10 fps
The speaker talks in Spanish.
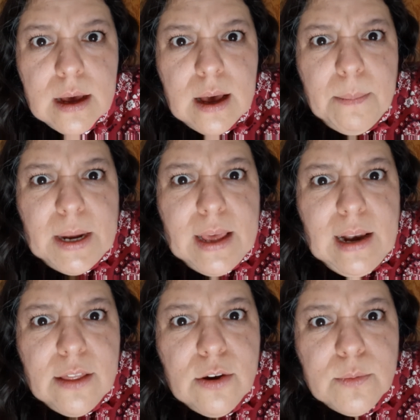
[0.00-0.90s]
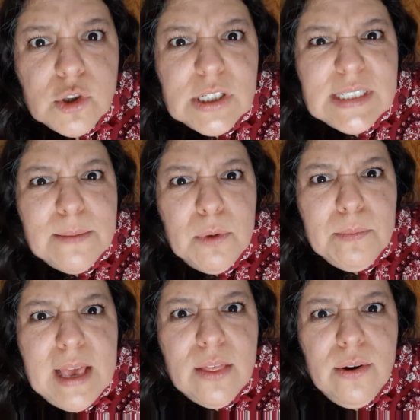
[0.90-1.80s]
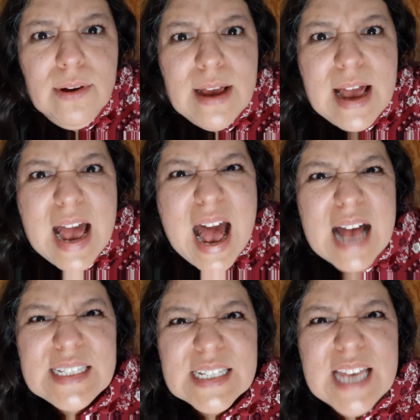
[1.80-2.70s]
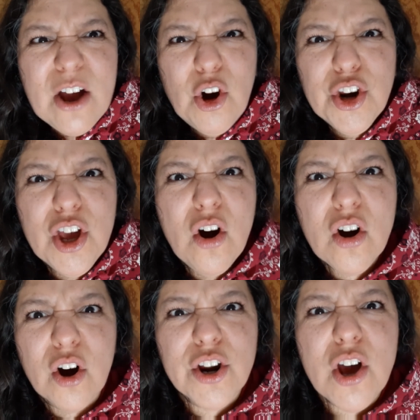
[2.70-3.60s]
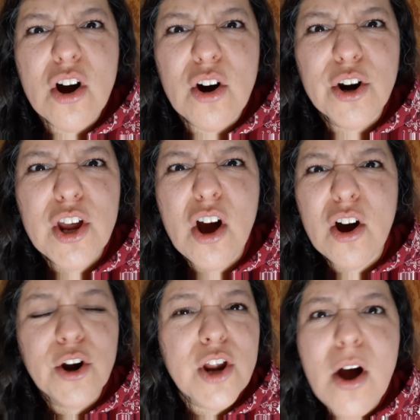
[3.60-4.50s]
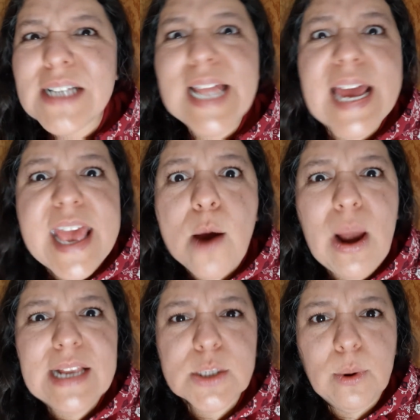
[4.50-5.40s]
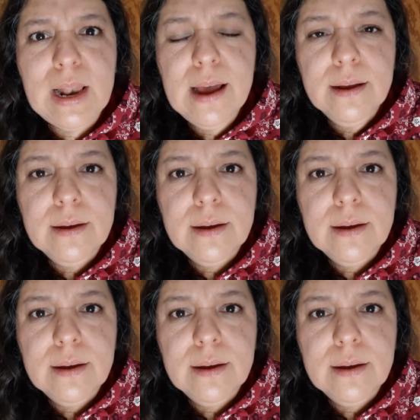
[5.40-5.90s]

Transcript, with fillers: A María le dio muchísimo miedo. Así es que corrió, corrió, corrió, corrió hasta que llegó a la escuela.